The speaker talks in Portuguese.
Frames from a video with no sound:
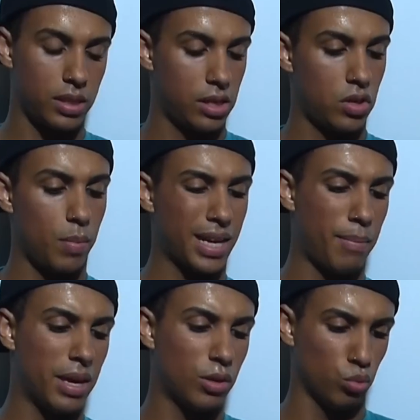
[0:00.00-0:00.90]
gostei da Joelma, que
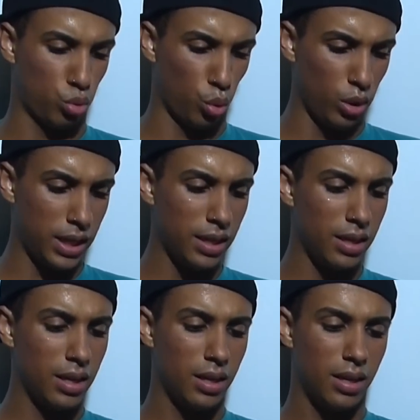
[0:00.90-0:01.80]
é meio que um tule
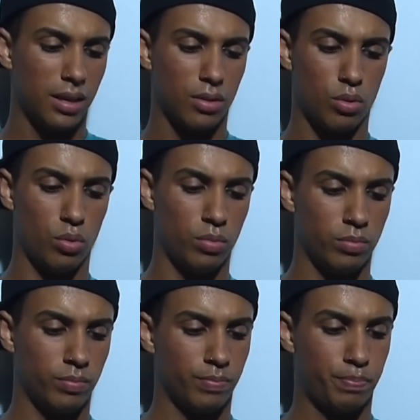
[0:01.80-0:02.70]

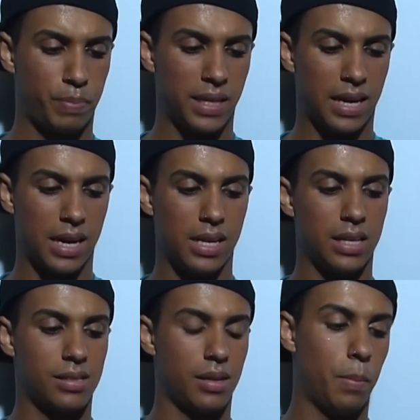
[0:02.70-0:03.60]
com
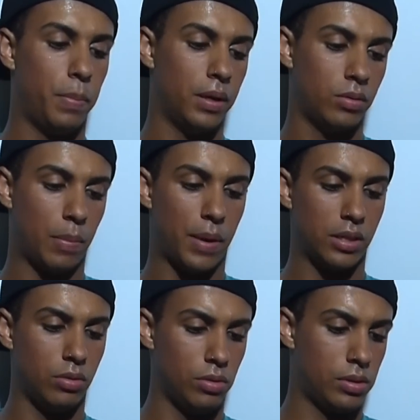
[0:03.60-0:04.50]
pedrarias tampando a
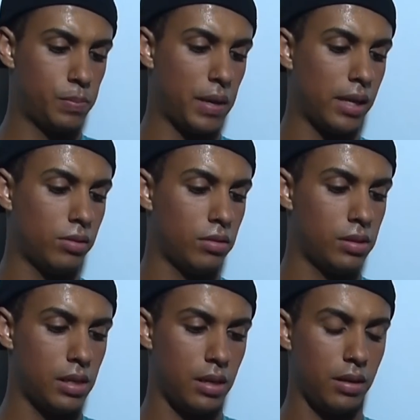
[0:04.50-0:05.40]
parte dos
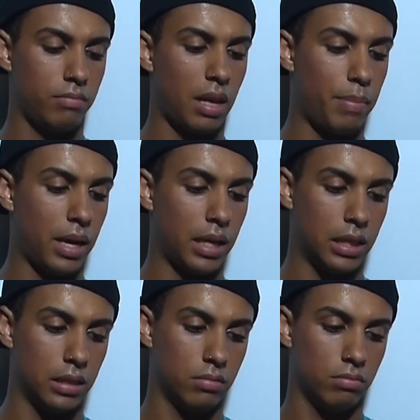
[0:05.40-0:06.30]
peitos e na
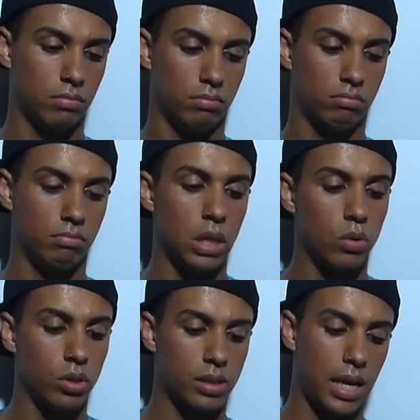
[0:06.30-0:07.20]
barriga.
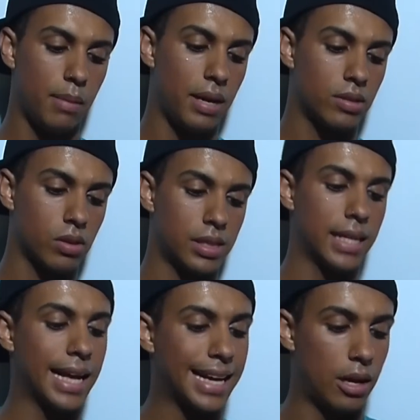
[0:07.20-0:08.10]
Não gostei, mas
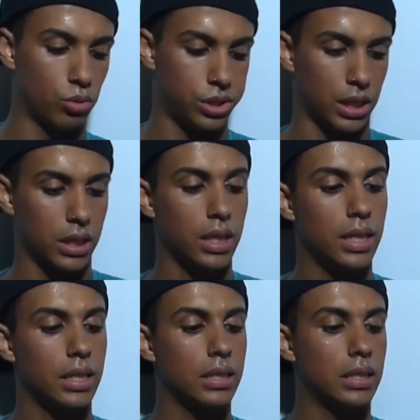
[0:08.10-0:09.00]
gostei da calça.
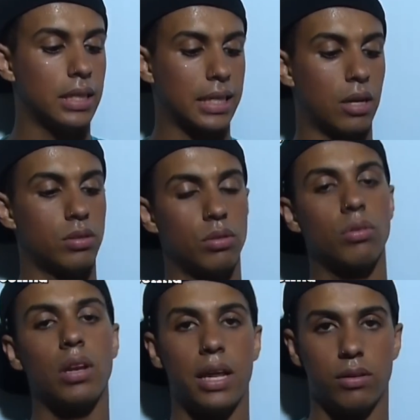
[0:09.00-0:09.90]
Da calça e do
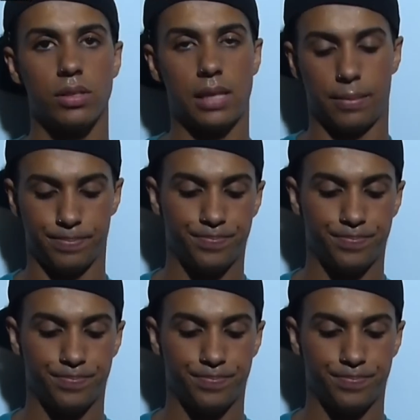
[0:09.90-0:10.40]
colar eu gostei.